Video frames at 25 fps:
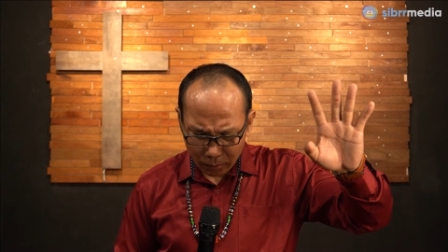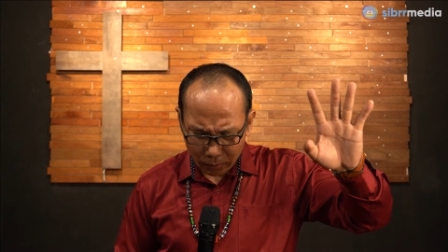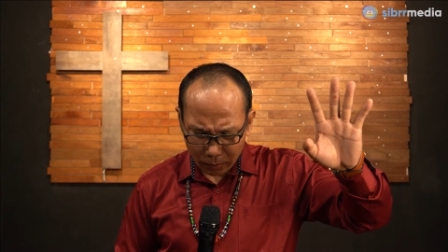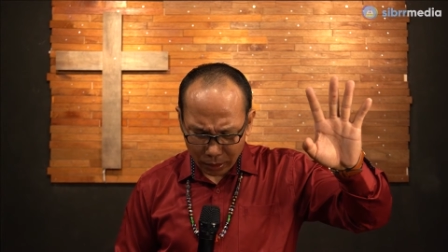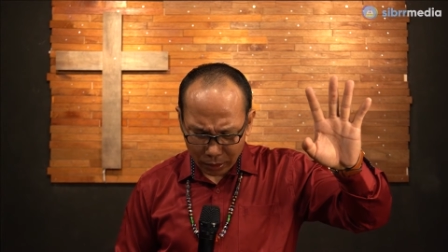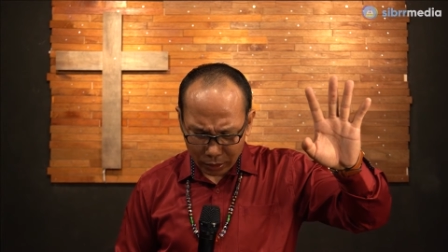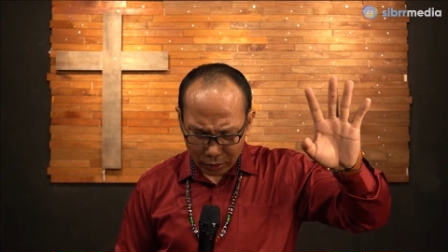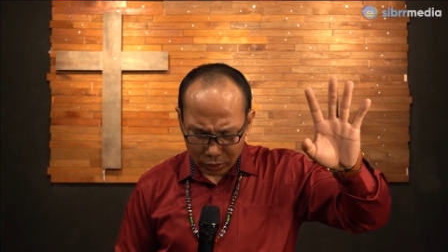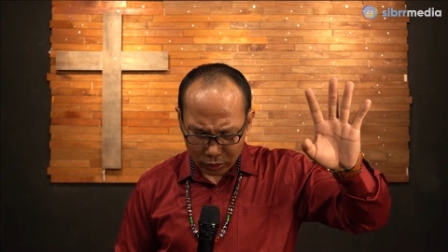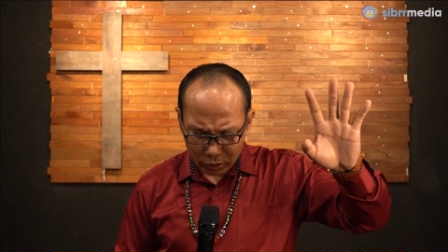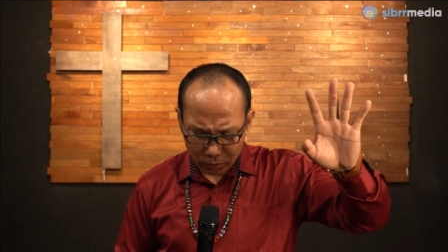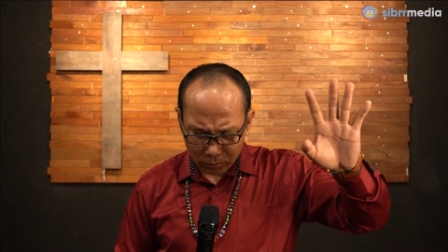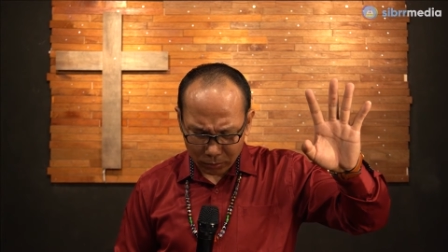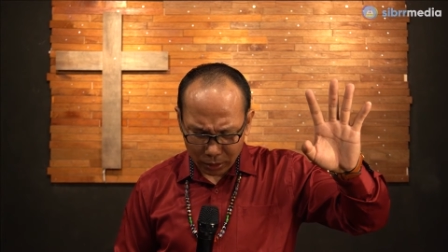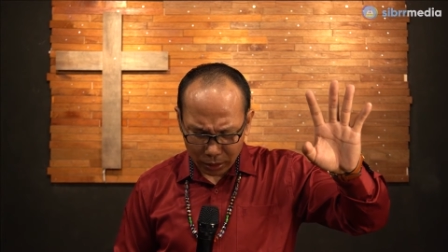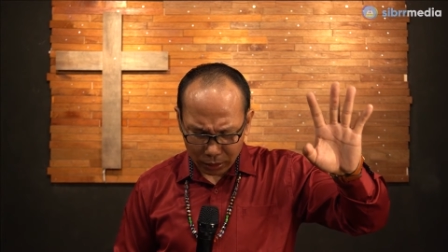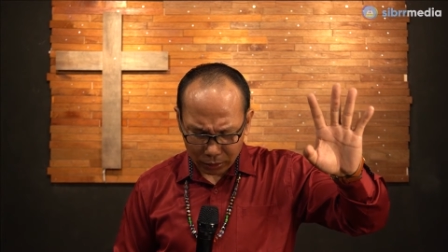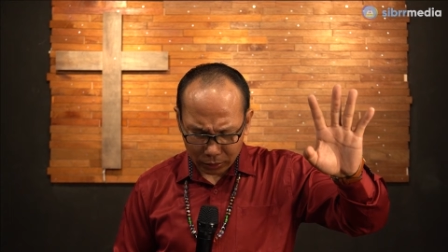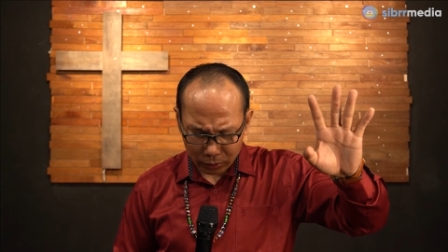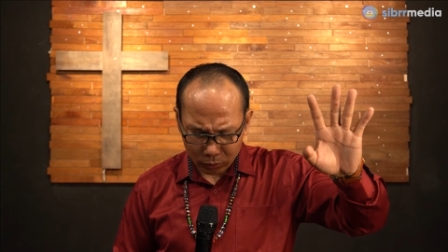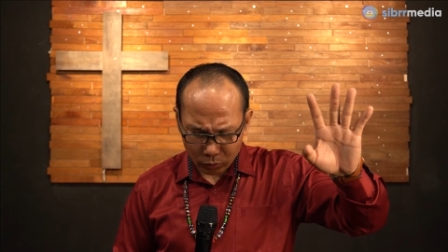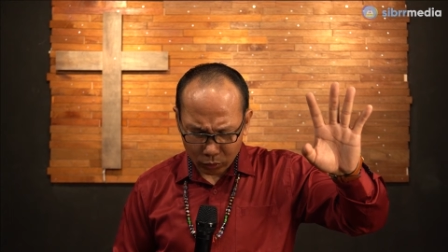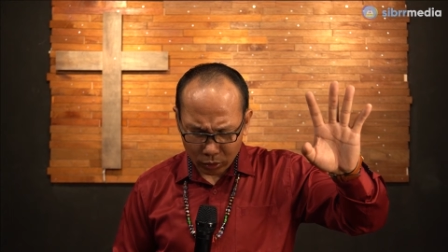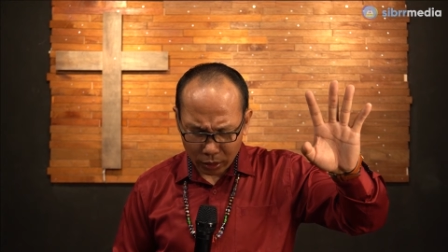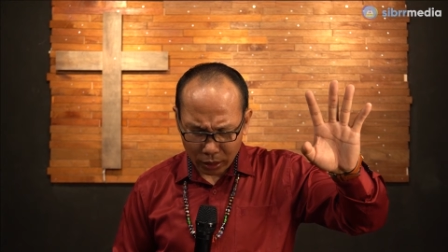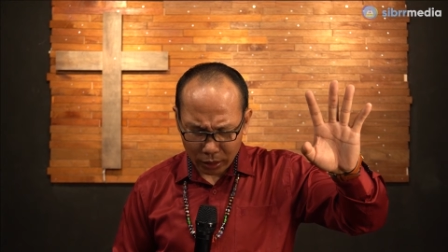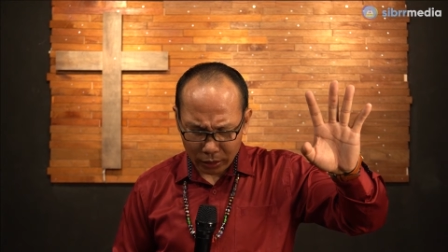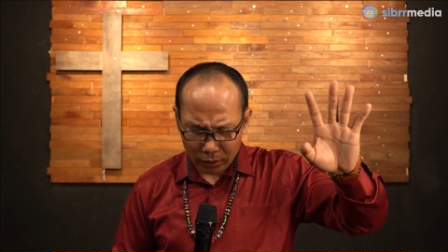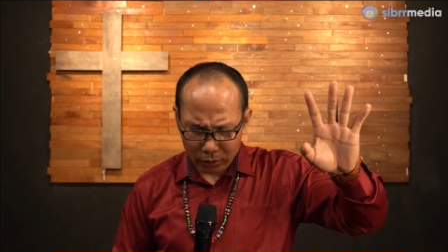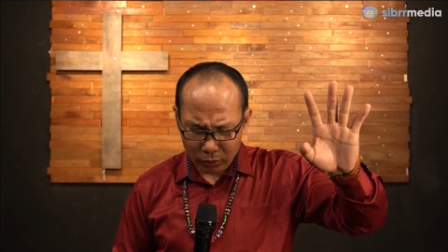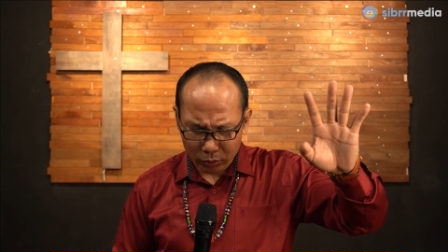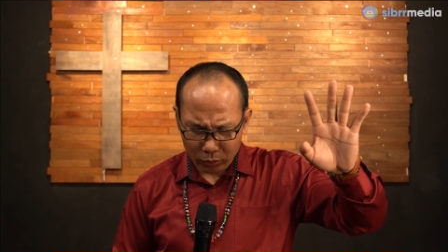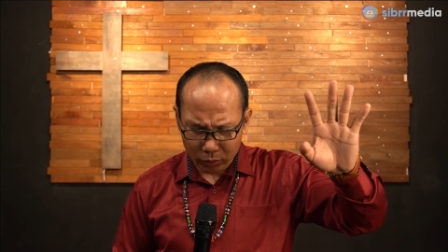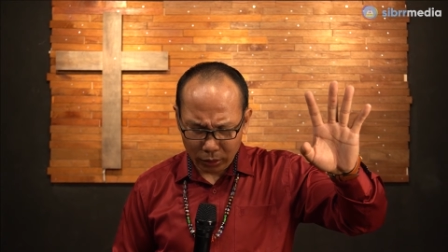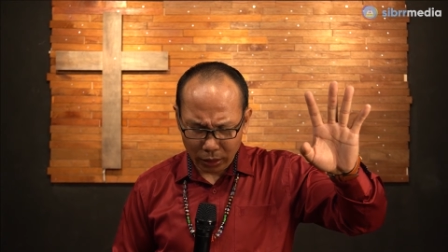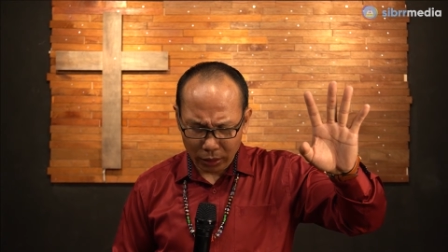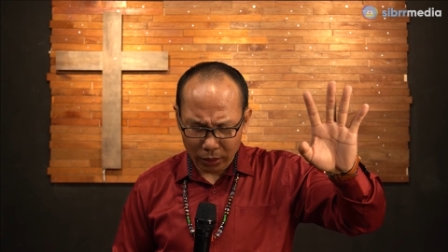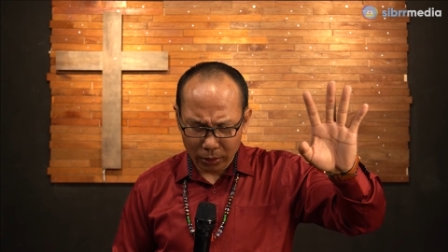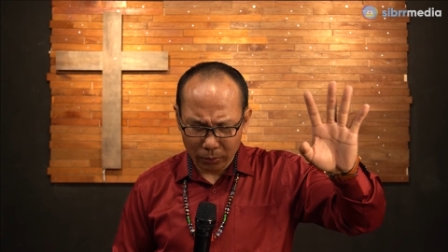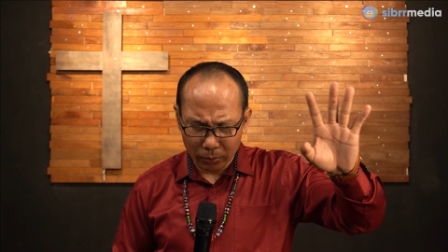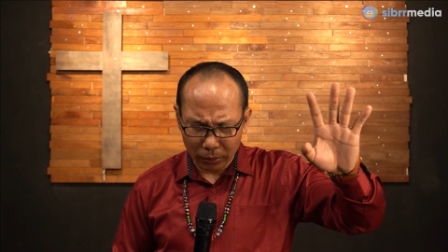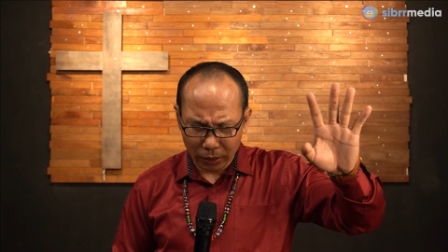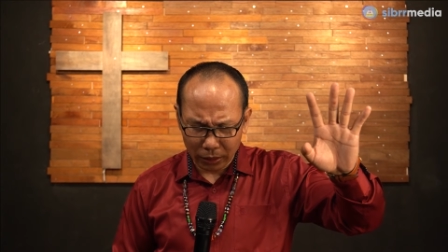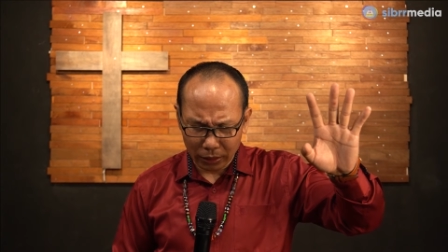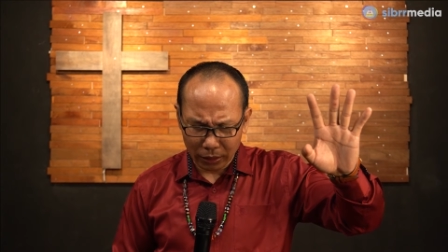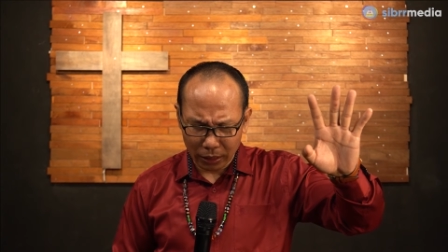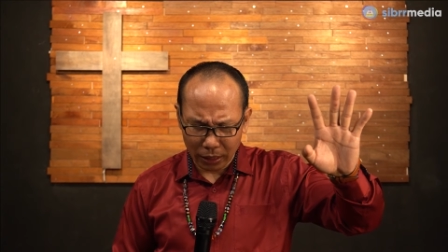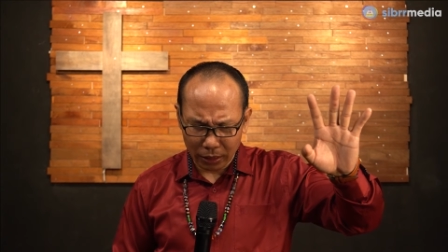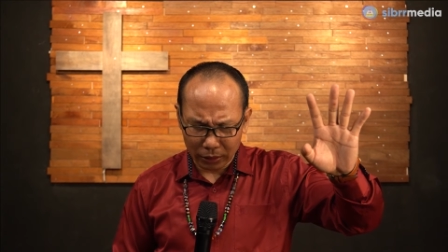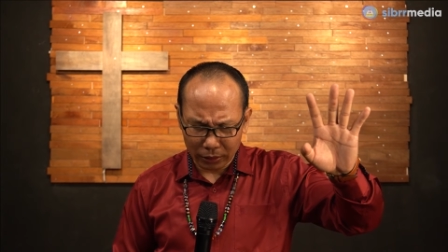bagi jemaat Tuhan juga
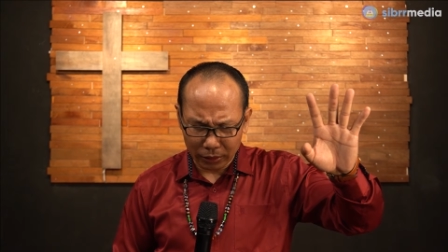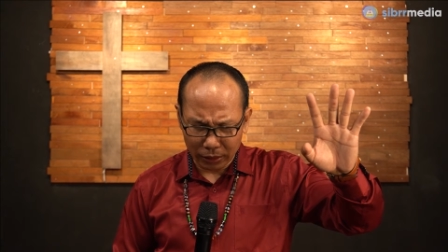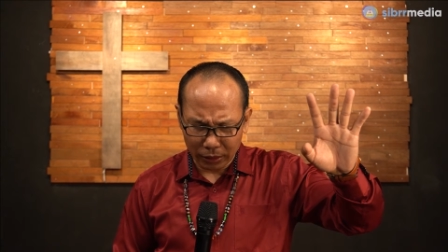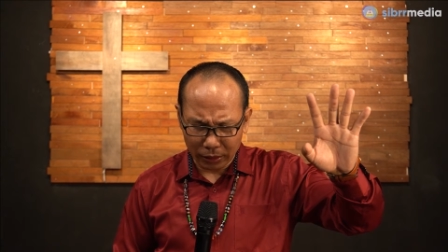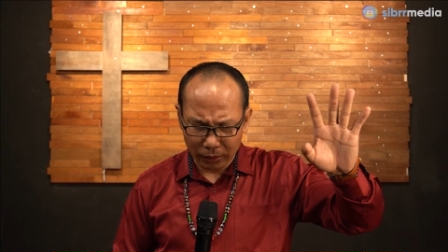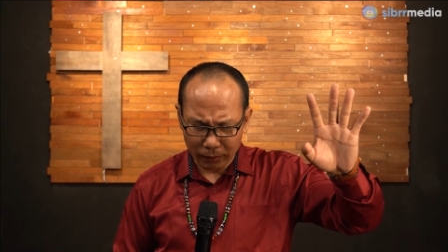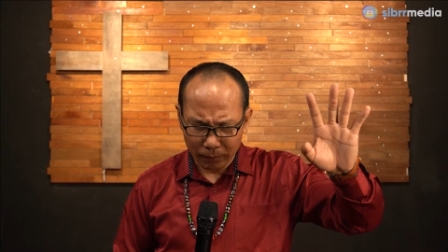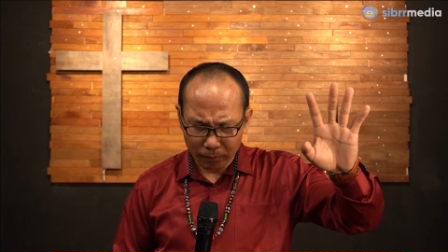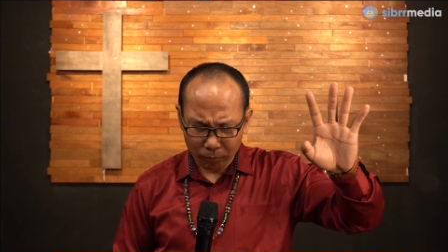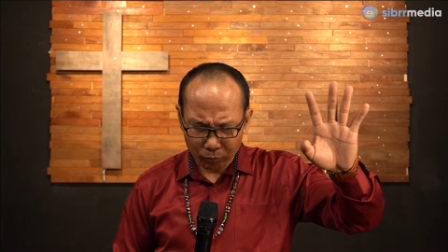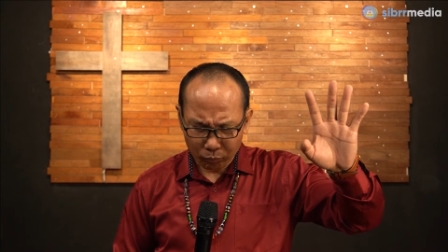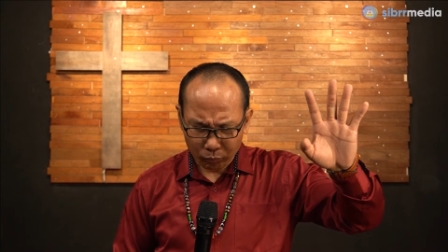diberkati.